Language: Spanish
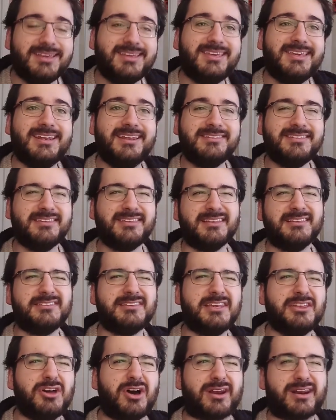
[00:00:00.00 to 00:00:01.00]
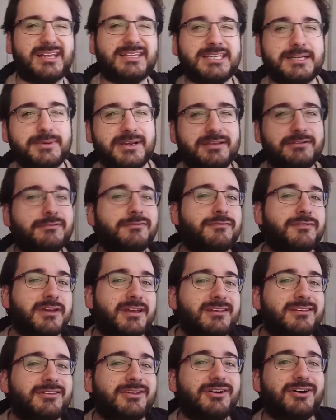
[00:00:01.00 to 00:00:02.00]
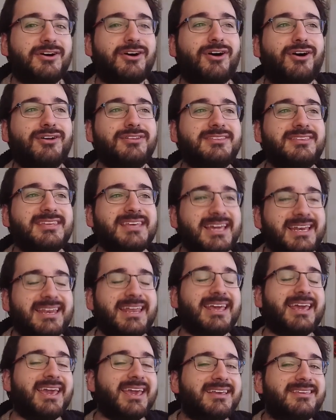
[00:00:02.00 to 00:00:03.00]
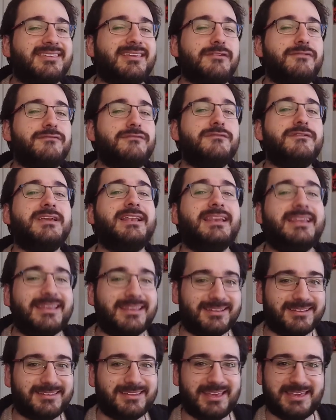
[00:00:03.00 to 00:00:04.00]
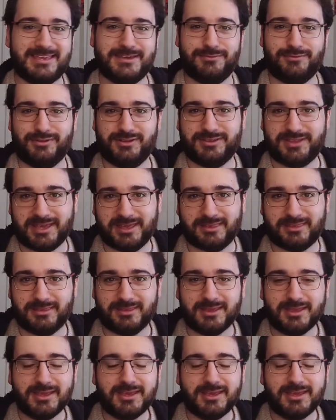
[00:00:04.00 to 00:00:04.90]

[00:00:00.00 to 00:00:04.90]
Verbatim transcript: Y en ese sentido, Arrastrame al Infierno tiene ese feeling de Evil Dead.